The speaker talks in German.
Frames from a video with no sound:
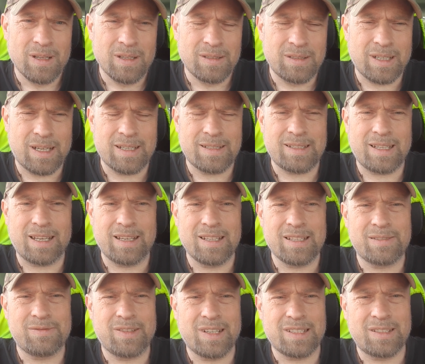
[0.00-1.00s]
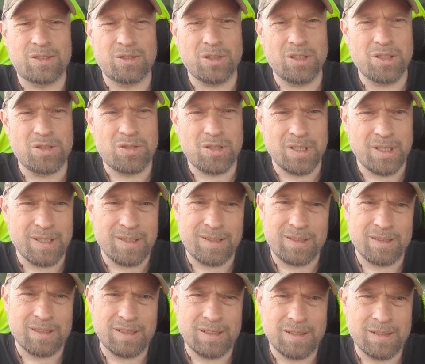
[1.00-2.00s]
Das alles, was deutsch ist